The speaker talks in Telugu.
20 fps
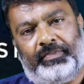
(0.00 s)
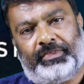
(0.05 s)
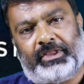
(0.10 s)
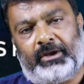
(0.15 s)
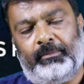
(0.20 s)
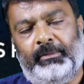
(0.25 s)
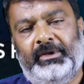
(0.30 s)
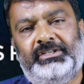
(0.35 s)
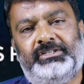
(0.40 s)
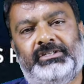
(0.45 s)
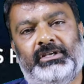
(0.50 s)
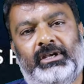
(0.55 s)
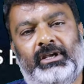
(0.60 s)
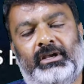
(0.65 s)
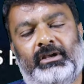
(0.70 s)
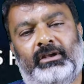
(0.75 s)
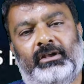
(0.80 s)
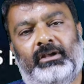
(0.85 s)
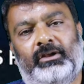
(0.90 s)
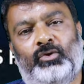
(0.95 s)
అంతకు మించి
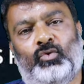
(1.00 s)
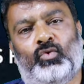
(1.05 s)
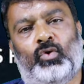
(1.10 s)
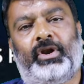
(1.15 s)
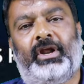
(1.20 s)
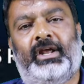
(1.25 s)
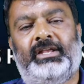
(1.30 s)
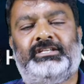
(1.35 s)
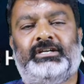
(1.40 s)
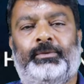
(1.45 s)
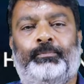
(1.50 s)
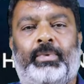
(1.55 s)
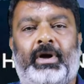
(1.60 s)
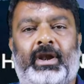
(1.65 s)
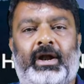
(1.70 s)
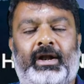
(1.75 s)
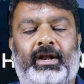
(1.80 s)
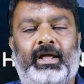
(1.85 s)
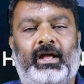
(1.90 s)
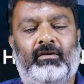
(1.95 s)
ఇంకోటి ఏం
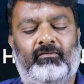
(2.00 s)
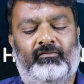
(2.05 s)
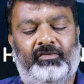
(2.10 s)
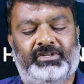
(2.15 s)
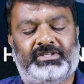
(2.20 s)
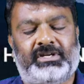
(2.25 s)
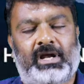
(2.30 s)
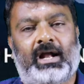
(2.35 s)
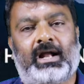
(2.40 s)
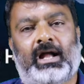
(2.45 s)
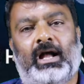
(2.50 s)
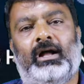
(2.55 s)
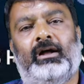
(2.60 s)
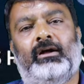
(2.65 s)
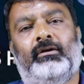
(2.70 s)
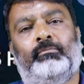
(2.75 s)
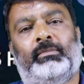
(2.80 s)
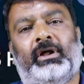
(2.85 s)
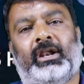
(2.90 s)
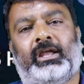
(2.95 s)
చెప్పారంటే విశాఖ
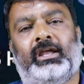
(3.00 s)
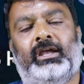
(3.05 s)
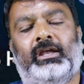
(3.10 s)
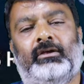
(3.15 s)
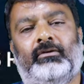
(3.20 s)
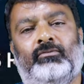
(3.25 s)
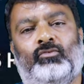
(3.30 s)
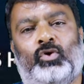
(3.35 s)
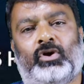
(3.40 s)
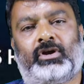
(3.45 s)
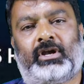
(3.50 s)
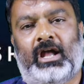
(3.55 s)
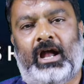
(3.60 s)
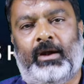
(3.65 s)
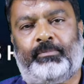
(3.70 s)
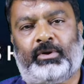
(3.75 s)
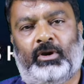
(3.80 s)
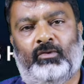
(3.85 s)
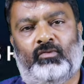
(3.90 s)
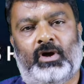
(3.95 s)
మనకి ఒక
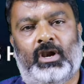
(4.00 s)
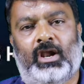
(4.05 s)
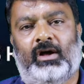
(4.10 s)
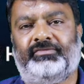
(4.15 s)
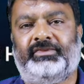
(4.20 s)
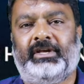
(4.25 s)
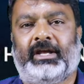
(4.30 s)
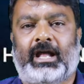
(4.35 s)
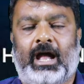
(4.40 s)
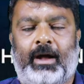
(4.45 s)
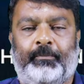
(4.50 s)
క్యాపిటల్ వన్ ఆఫ్ ది